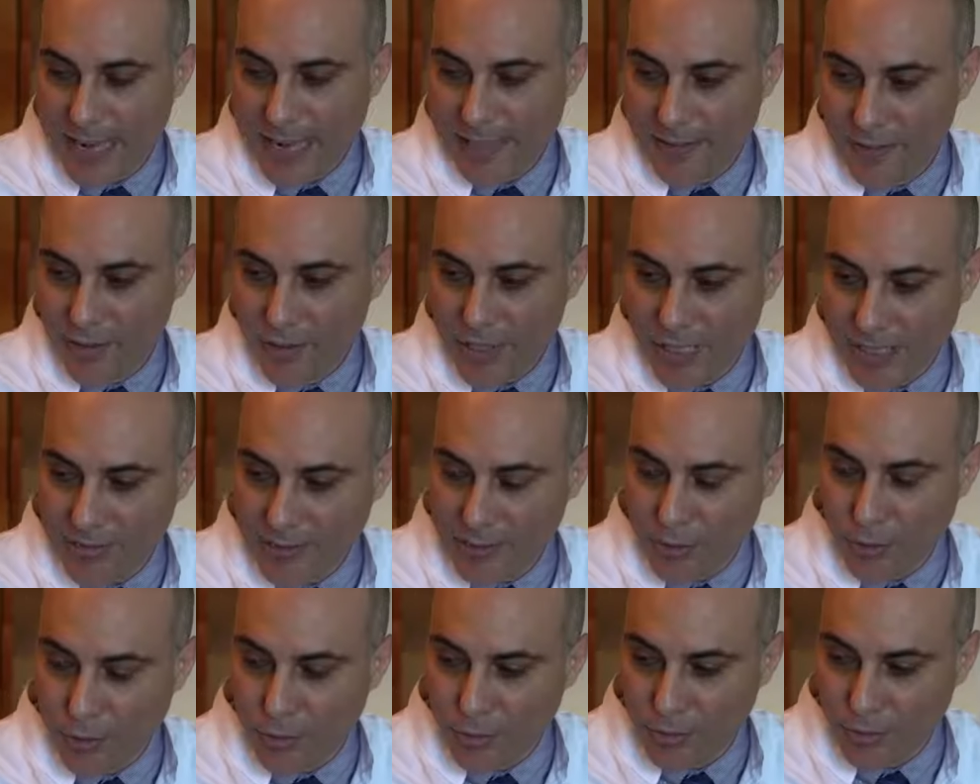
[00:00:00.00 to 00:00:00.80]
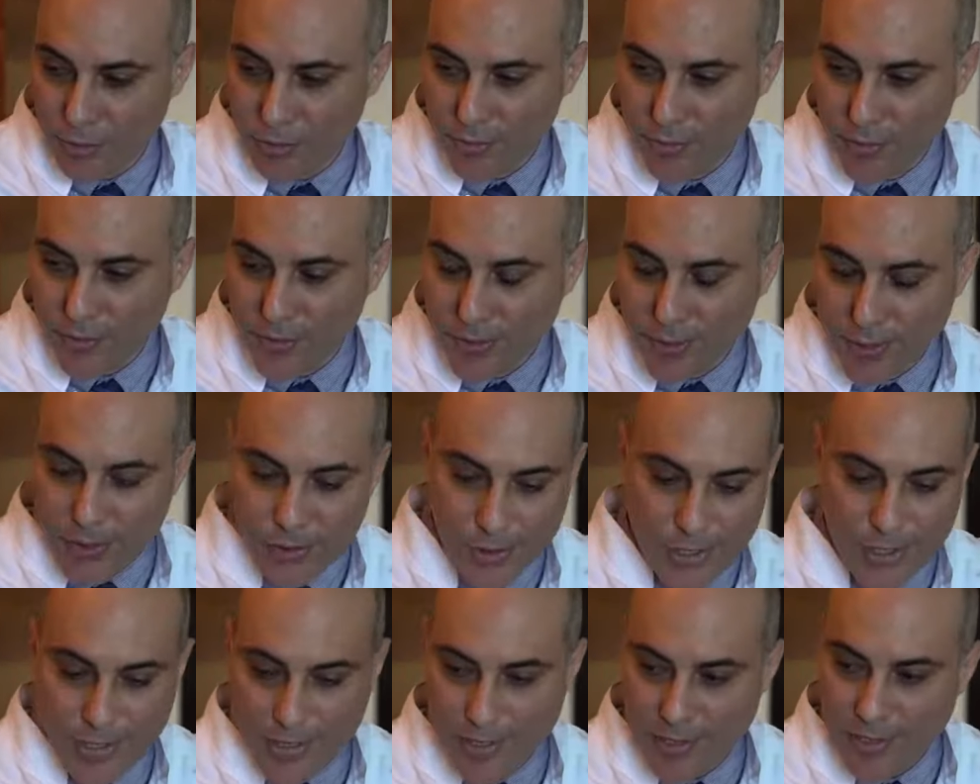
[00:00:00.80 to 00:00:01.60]
Geldi çattı gün.
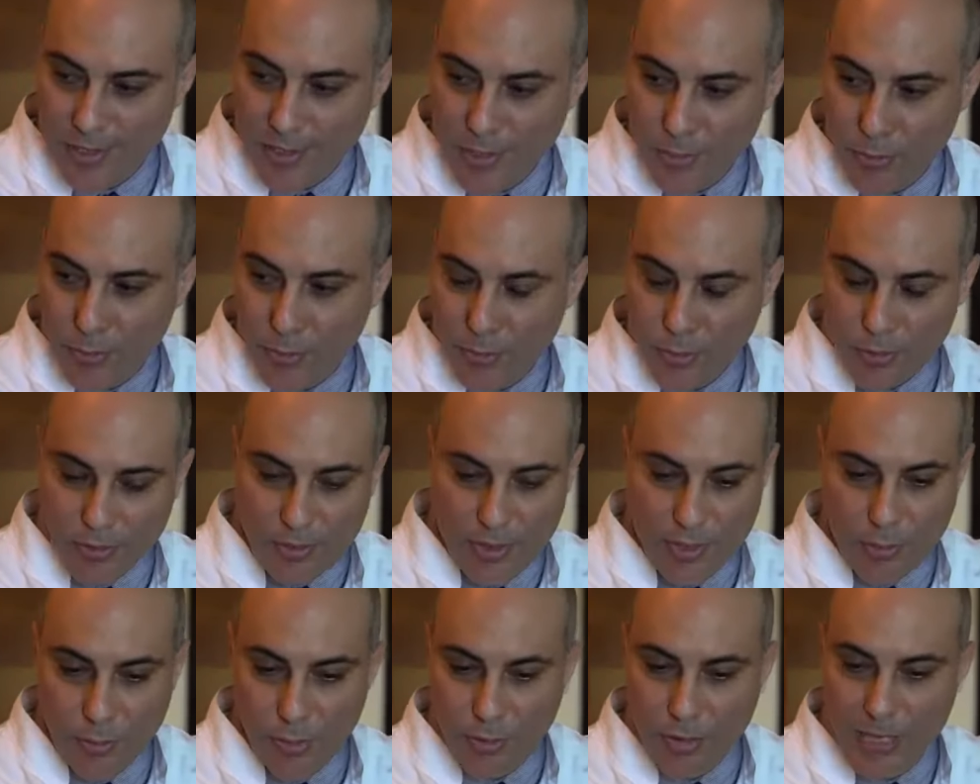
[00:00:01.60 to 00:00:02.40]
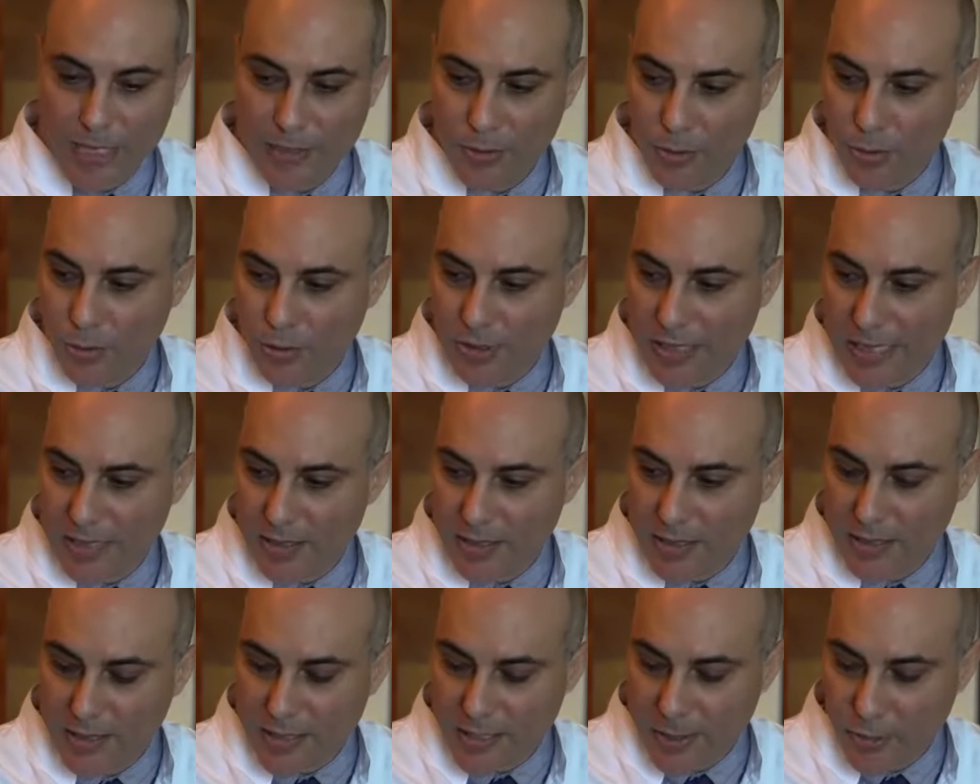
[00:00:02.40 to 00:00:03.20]
Evet. Şakasını yapıyorduk sizi buradan doğrudan
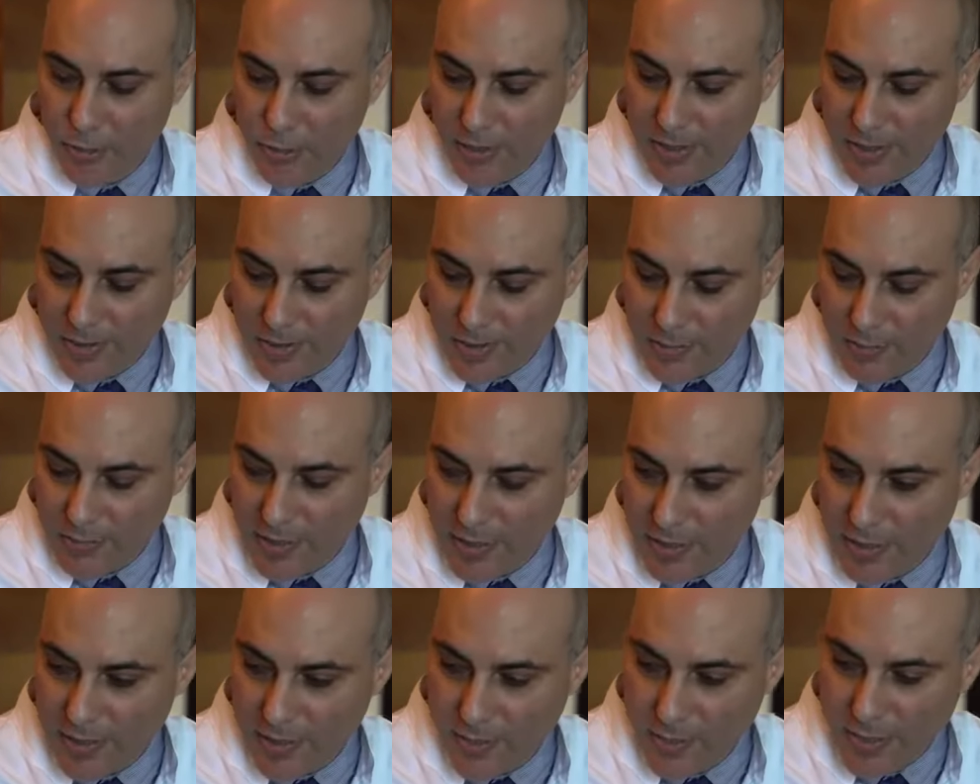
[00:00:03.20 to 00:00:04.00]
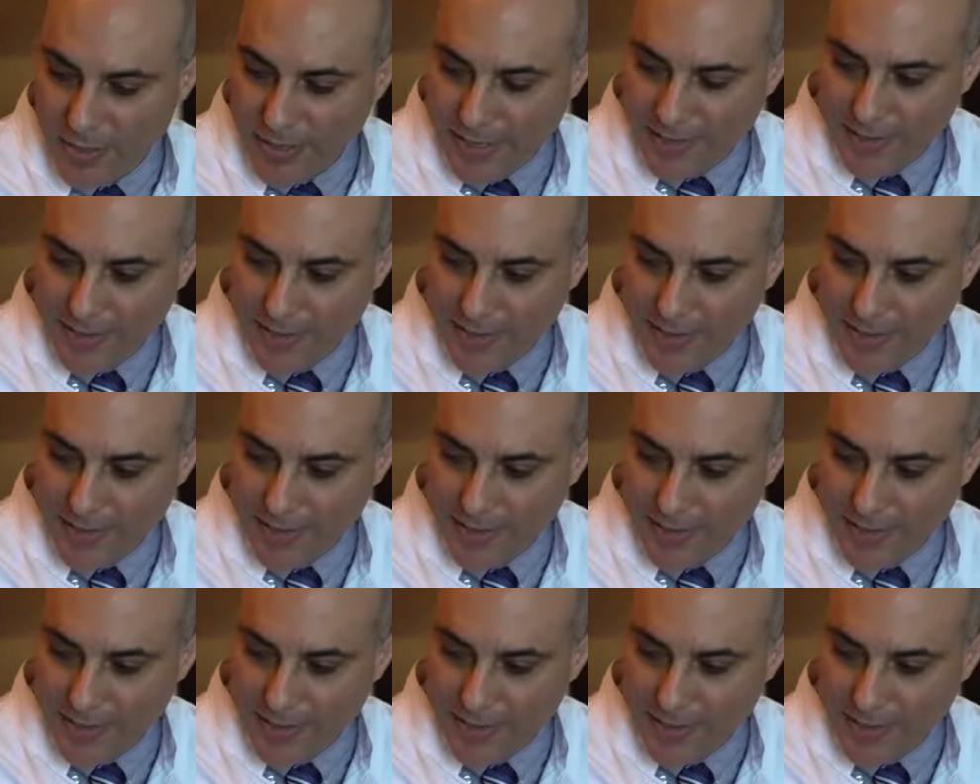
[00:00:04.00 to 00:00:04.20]
sete gönderirim diye ama